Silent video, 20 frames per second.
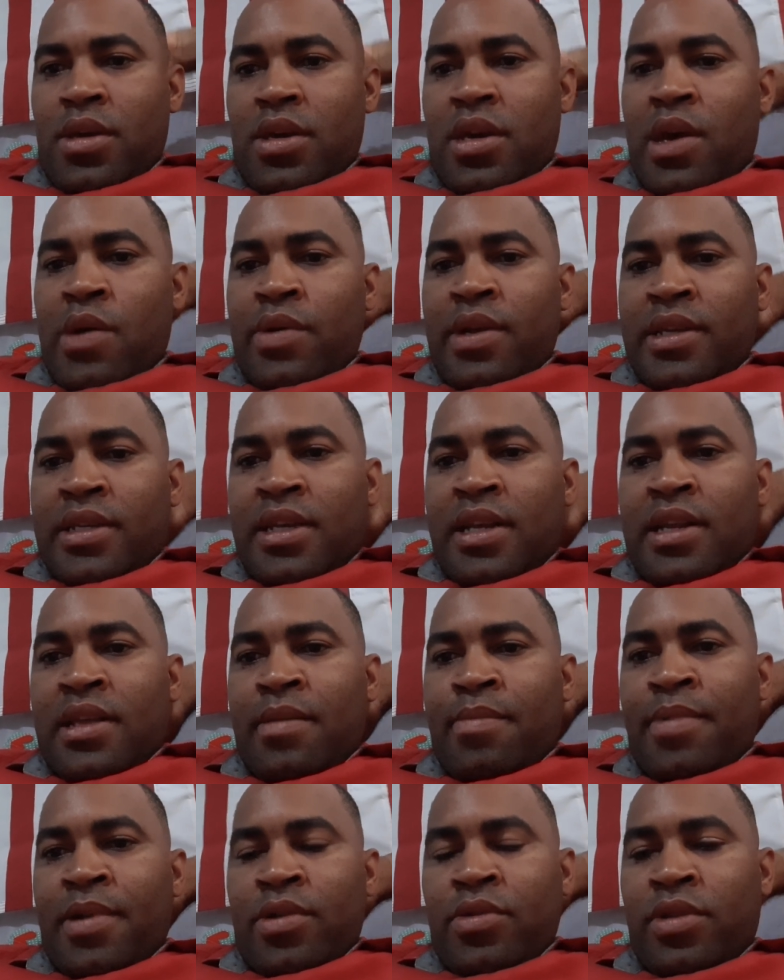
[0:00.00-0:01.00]
y a una serie de
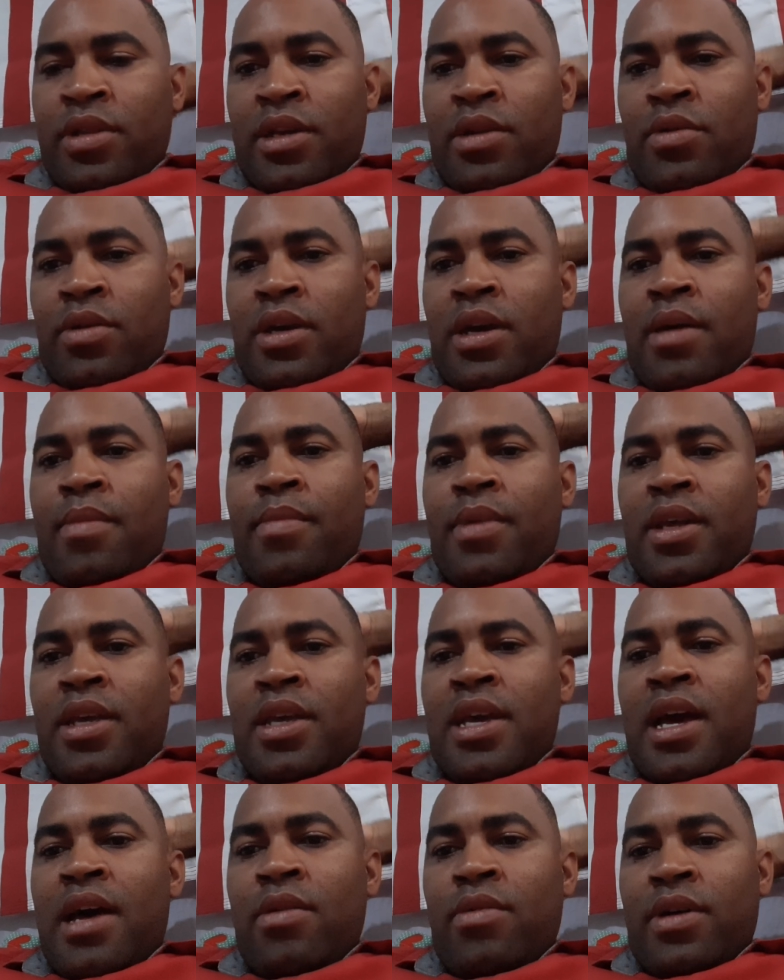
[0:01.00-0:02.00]
peloteros que han
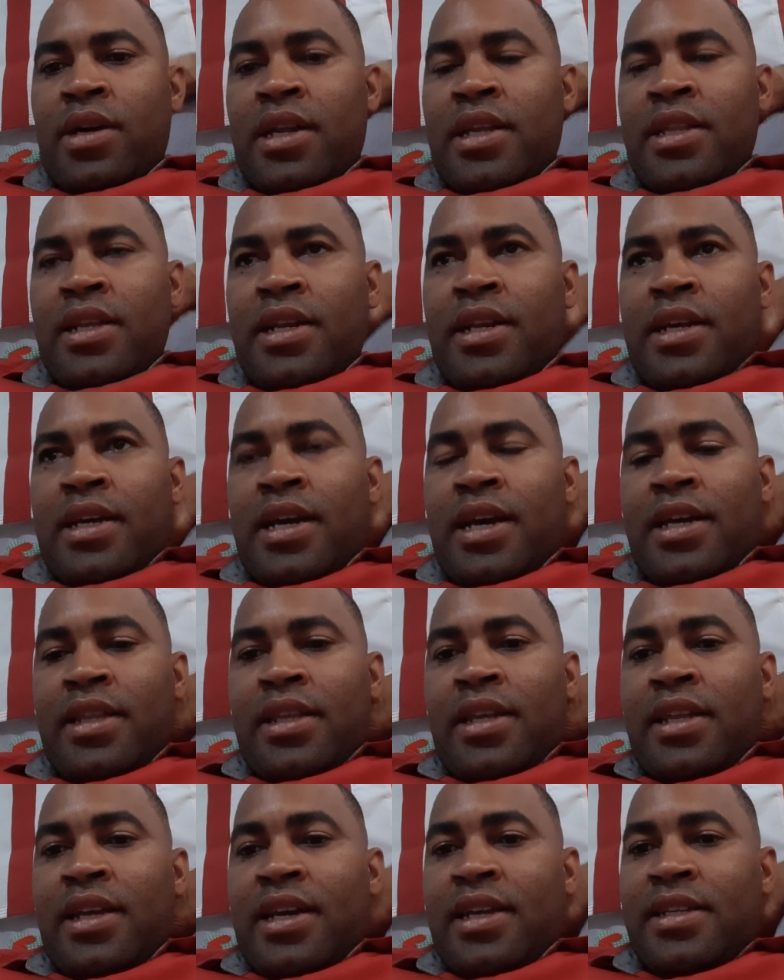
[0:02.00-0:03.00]
brillado en grandes ligas que
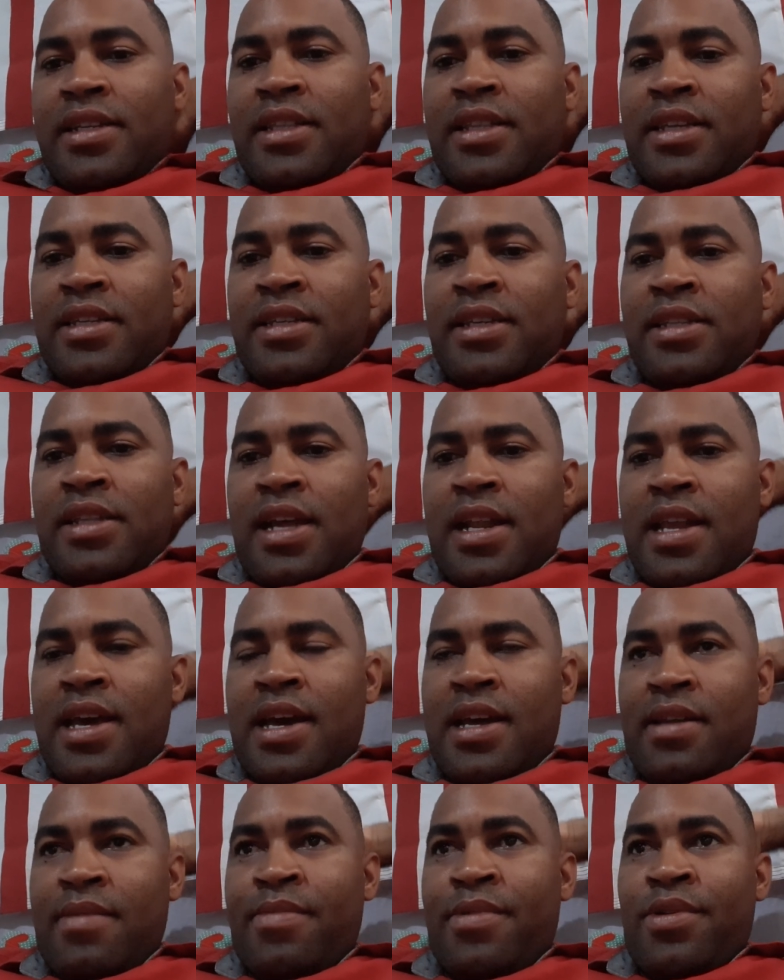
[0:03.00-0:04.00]
tienen ascendencia
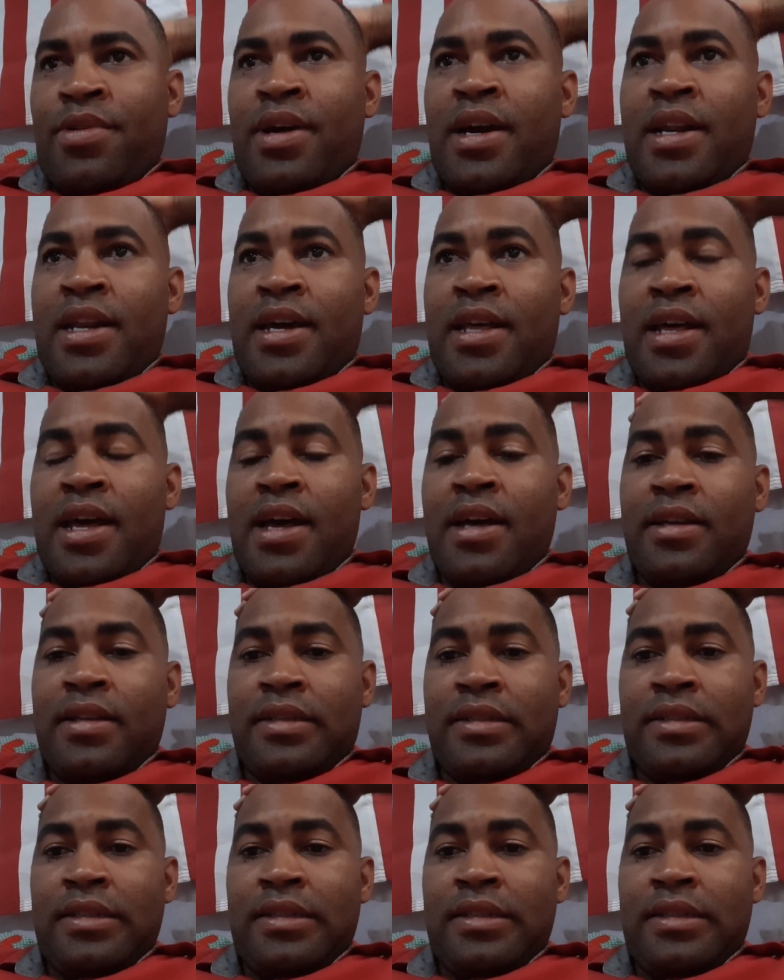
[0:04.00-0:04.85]
italiana. Pero Canadá,